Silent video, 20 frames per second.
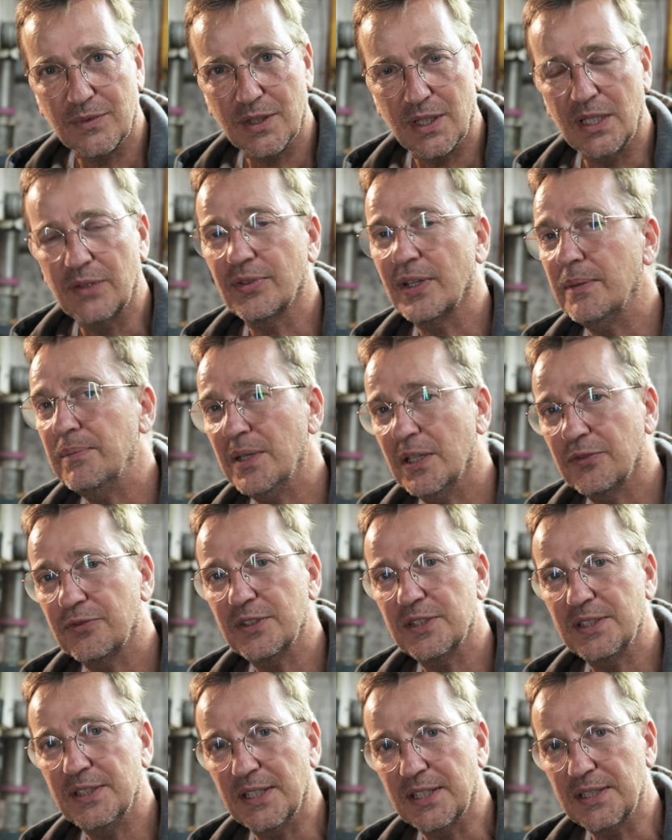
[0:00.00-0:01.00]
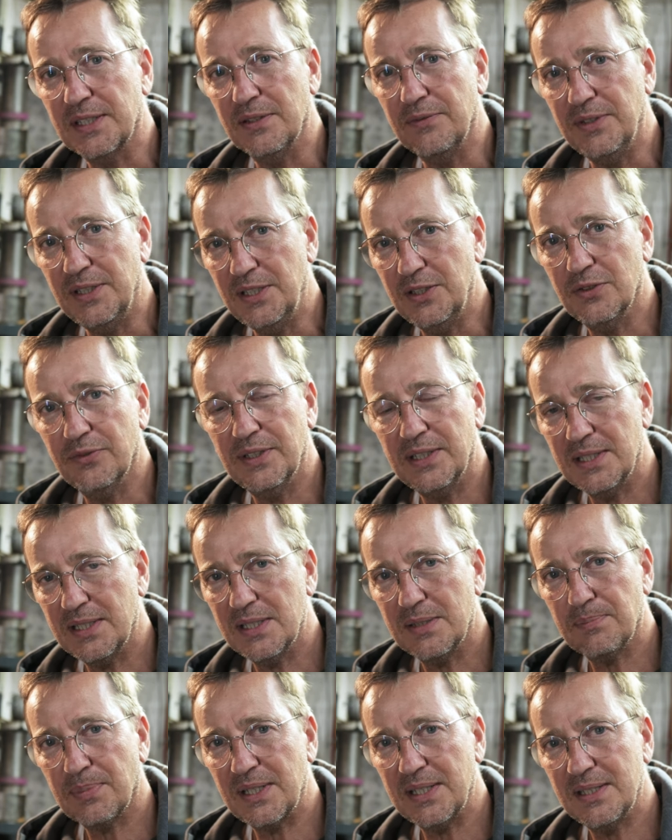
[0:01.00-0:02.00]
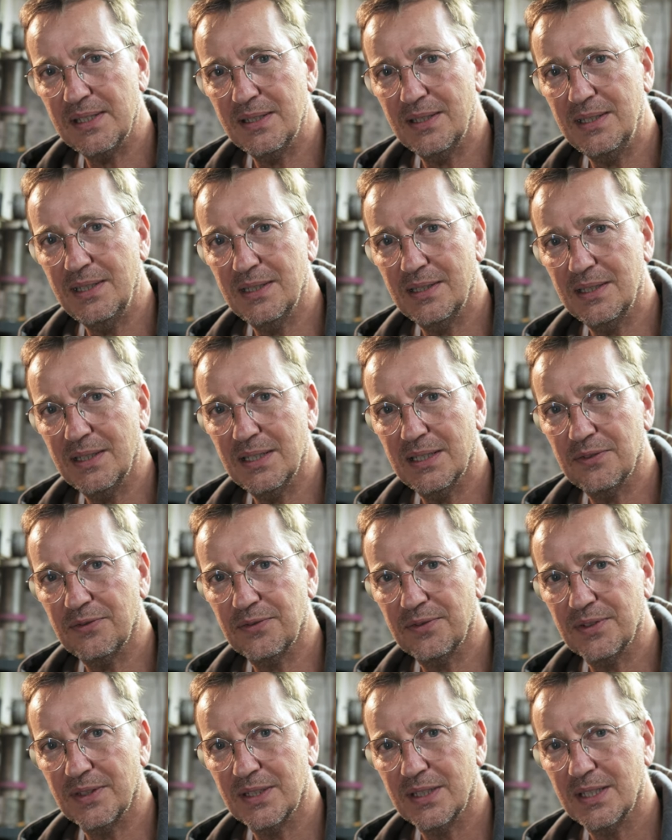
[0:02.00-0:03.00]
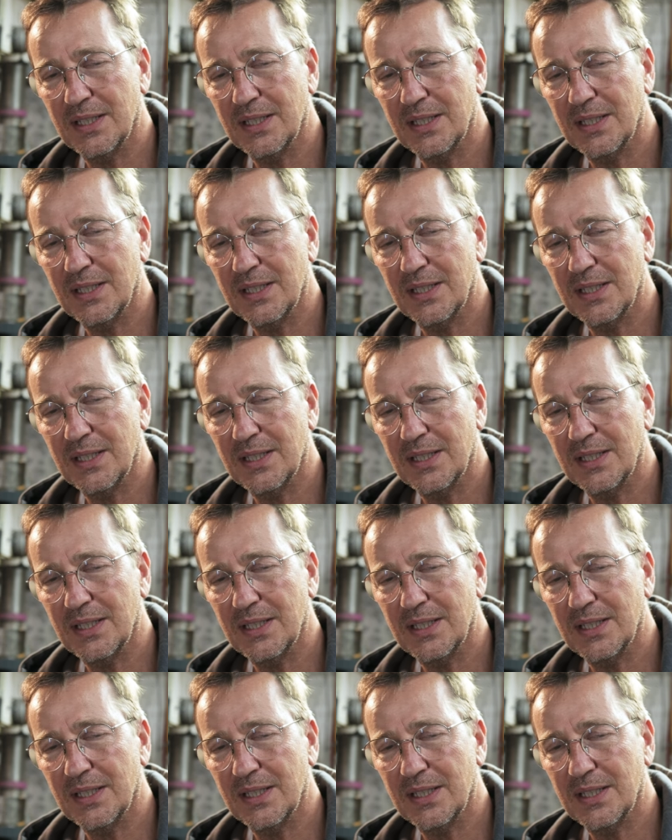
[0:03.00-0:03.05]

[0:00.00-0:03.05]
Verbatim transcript: Ich freue mich auf das nächste Video, wenn ich das präsentieren darf.